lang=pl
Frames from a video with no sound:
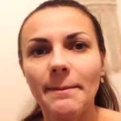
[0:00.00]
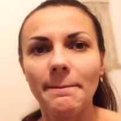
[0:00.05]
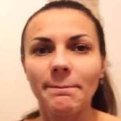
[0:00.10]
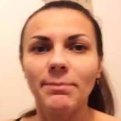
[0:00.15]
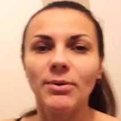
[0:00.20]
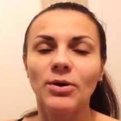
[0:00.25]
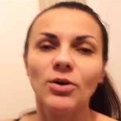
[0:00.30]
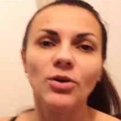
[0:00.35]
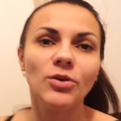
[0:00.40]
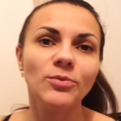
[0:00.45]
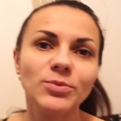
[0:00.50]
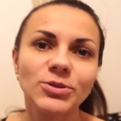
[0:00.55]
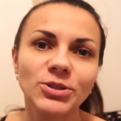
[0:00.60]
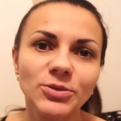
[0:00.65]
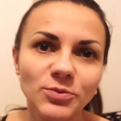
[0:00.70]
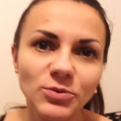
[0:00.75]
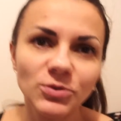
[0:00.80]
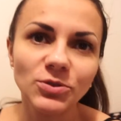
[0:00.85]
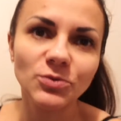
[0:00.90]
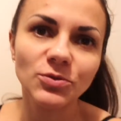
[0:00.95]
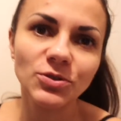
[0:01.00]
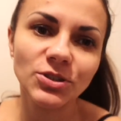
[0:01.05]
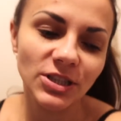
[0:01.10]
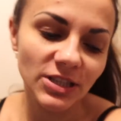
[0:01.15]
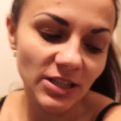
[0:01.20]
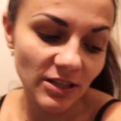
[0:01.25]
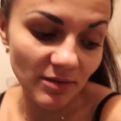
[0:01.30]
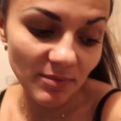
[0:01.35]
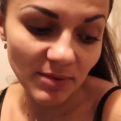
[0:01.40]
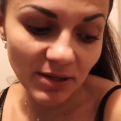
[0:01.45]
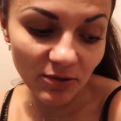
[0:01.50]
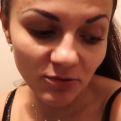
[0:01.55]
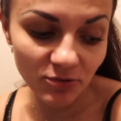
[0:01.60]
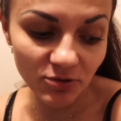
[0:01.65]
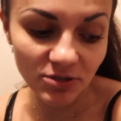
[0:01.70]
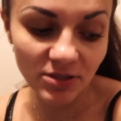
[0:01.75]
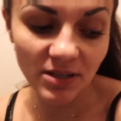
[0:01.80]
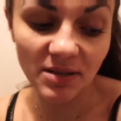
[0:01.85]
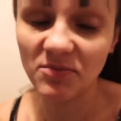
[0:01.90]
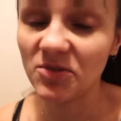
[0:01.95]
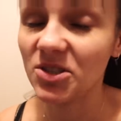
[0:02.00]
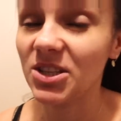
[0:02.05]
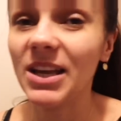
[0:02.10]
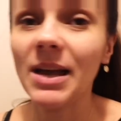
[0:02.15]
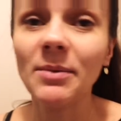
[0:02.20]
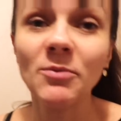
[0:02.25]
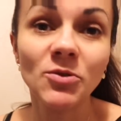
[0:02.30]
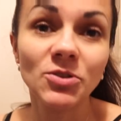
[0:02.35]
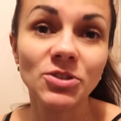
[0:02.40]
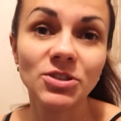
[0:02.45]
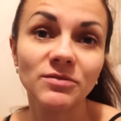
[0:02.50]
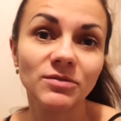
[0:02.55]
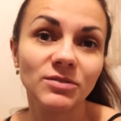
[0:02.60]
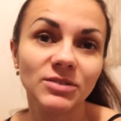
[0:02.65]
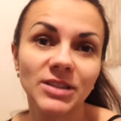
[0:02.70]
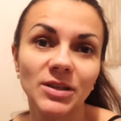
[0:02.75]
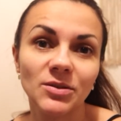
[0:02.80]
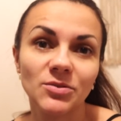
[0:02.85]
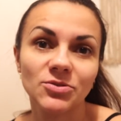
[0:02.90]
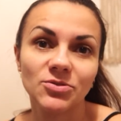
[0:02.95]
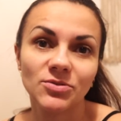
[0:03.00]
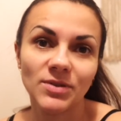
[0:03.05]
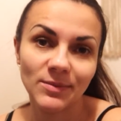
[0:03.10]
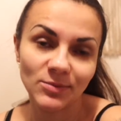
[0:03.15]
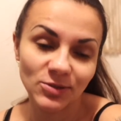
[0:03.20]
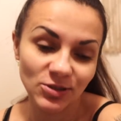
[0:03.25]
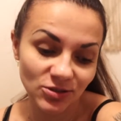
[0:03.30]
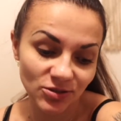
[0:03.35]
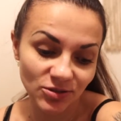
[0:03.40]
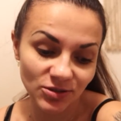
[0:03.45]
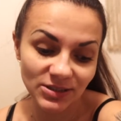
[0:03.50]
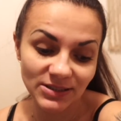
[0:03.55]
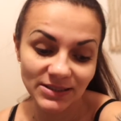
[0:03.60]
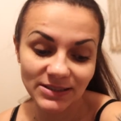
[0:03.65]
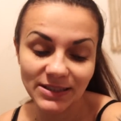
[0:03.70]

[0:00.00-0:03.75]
bo przebudził się, nie wiem, jakoś, nie wiem, czy ja mu krzywo założyłam, czy coś,